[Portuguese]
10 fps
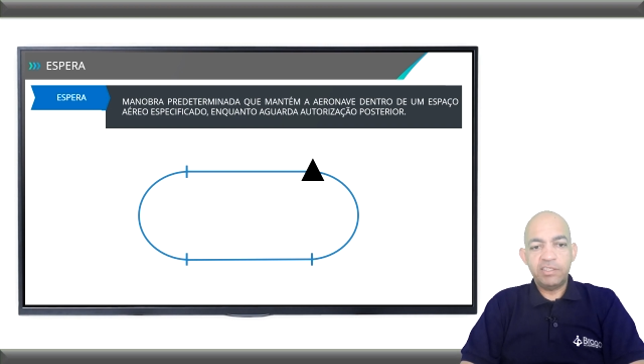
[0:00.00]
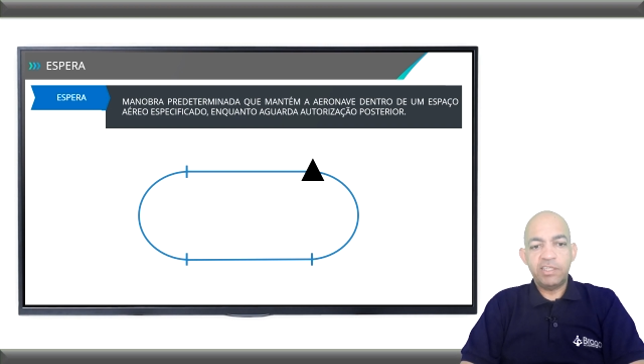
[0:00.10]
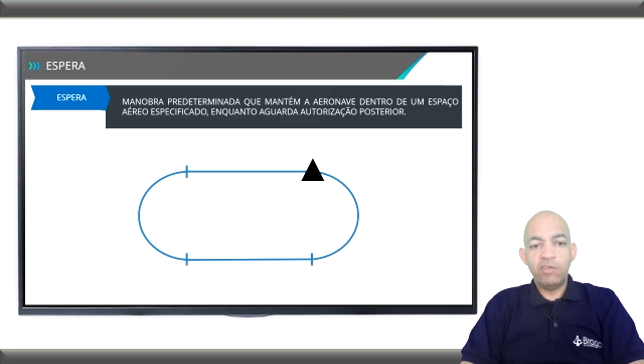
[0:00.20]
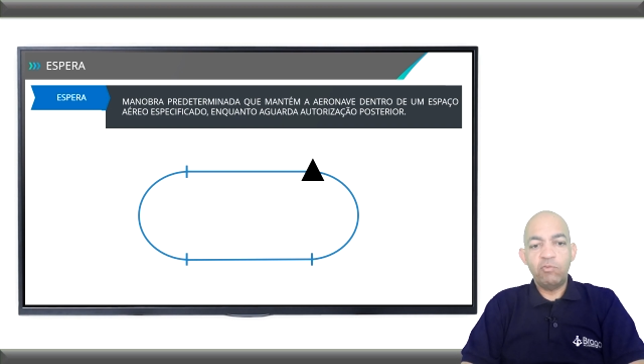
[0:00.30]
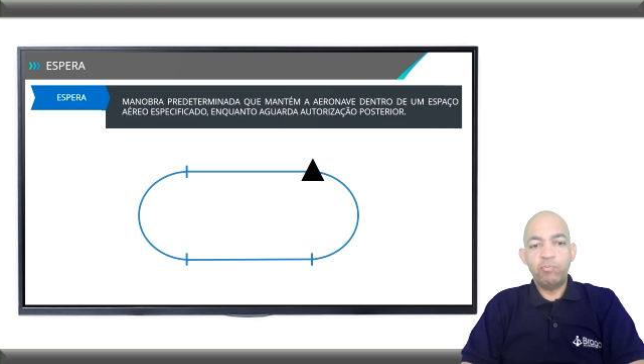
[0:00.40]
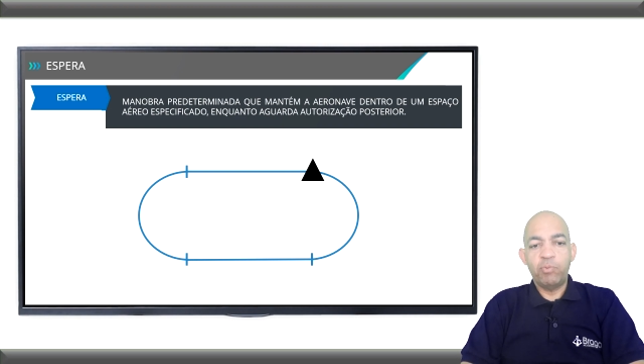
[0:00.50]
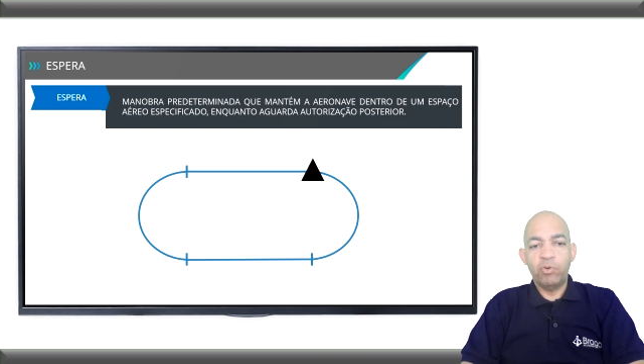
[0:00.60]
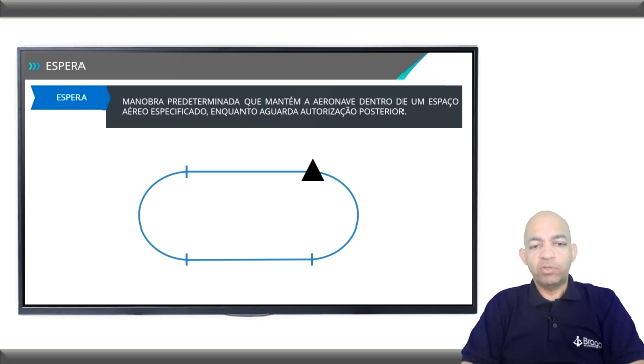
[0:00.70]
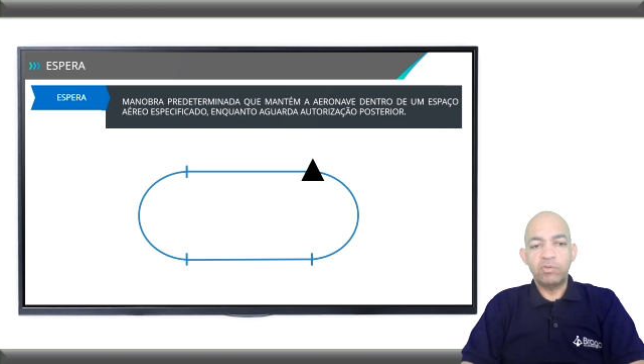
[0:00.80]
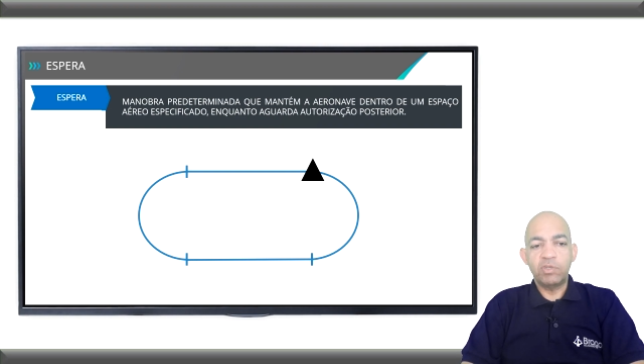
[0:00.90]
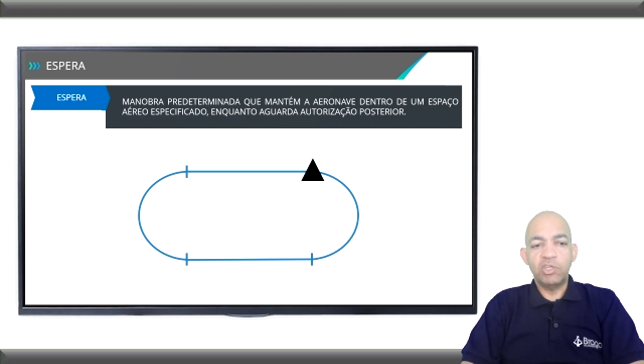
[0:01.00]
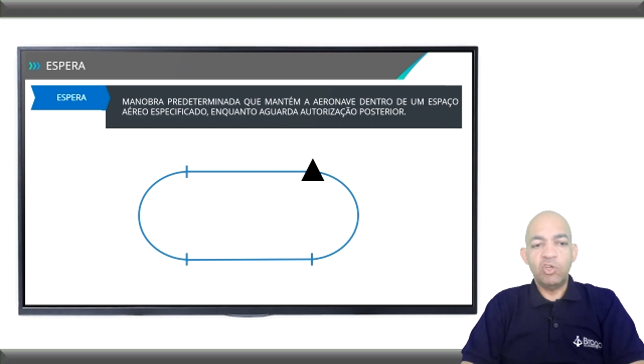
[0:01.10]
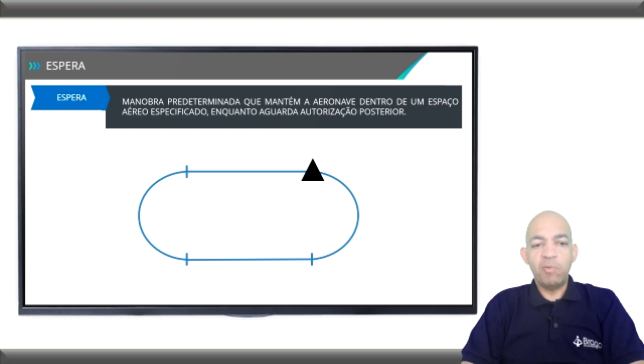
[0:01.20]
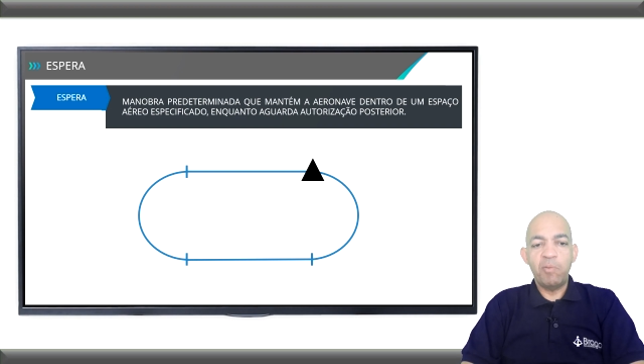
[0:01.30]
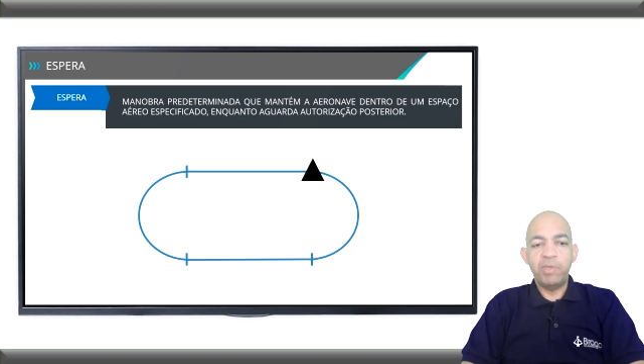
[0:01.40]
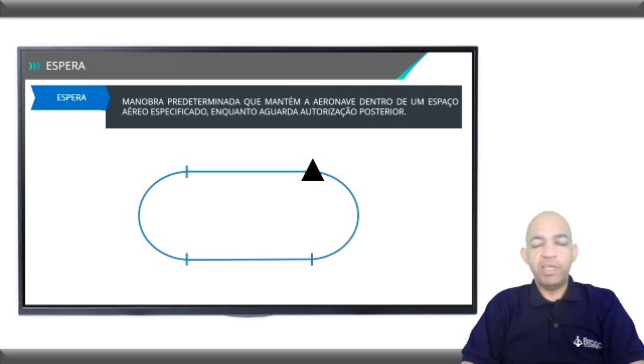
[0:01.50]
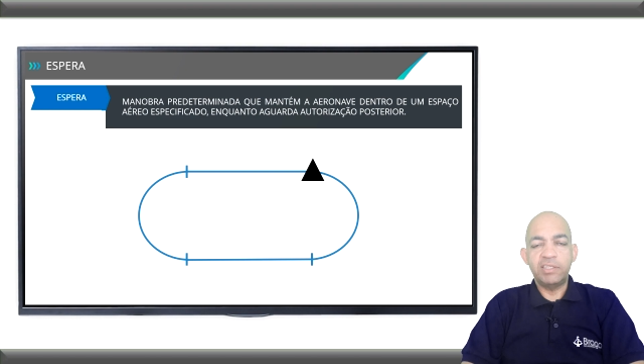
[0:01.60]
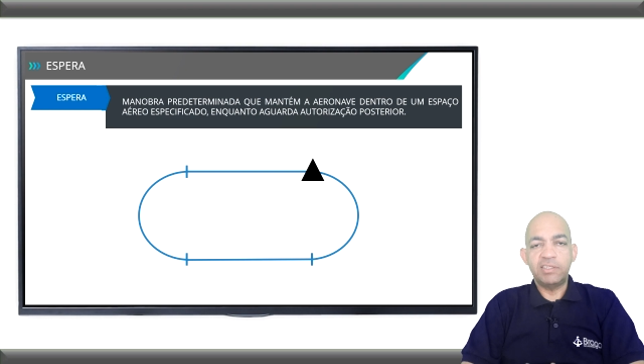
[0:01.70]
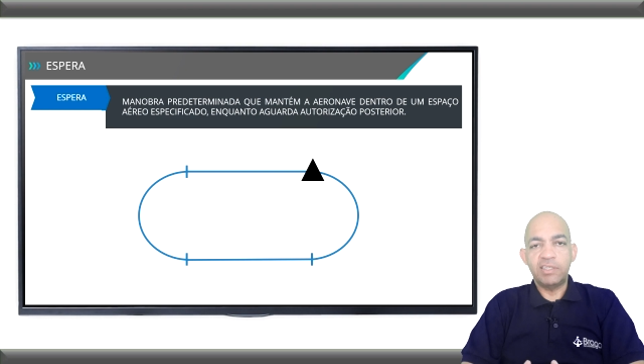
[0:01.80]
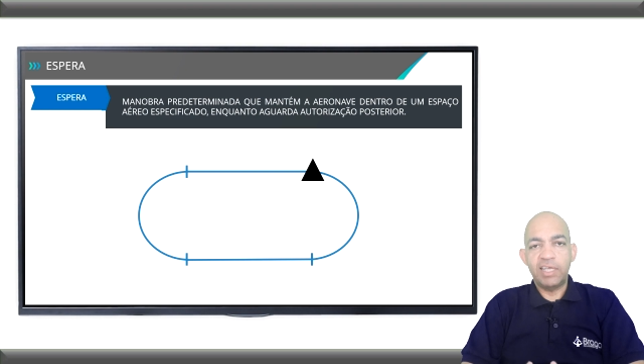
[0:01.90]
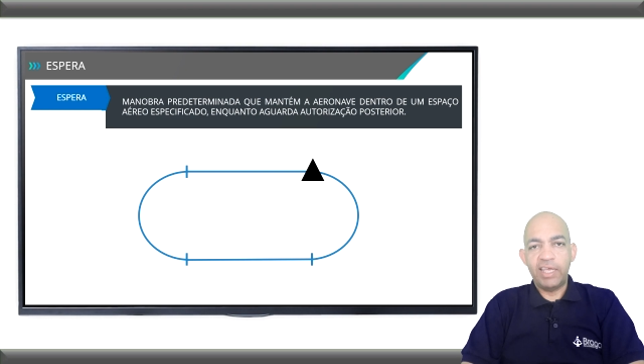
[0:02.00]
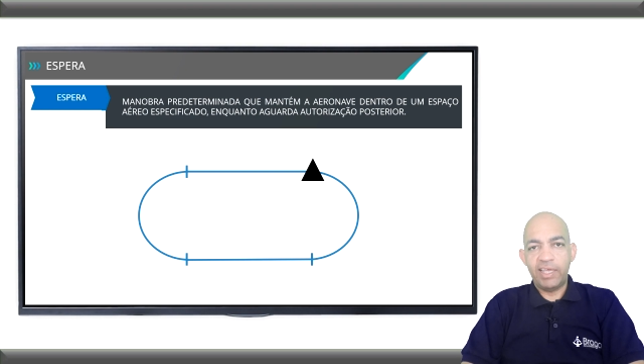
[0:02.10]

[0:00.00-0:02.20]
A gente tem um ponto que normalmente